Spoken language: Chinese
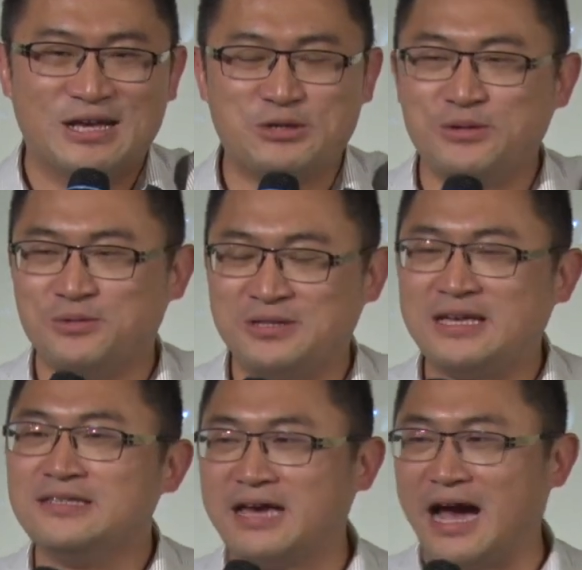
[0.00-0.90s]
所以我
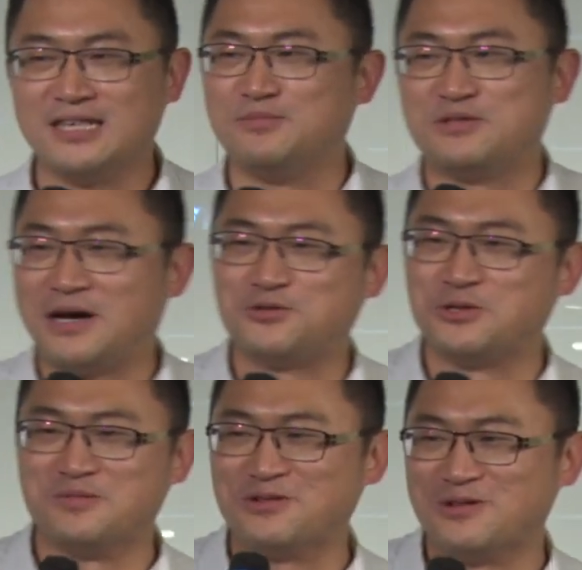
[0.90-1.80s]
站起来还是不知道做
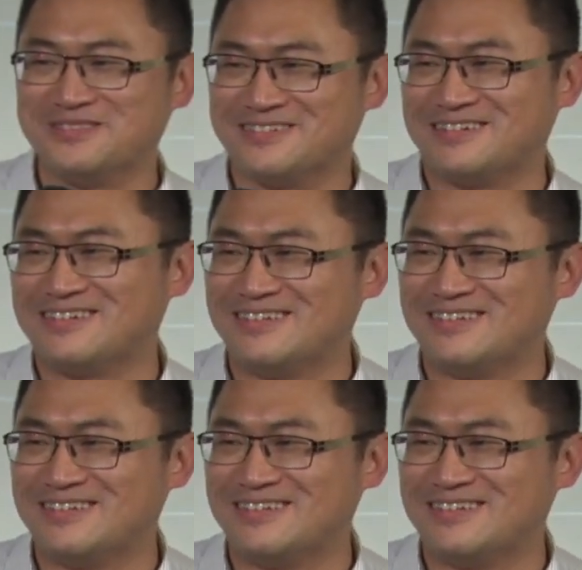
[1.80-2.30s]
什么选择，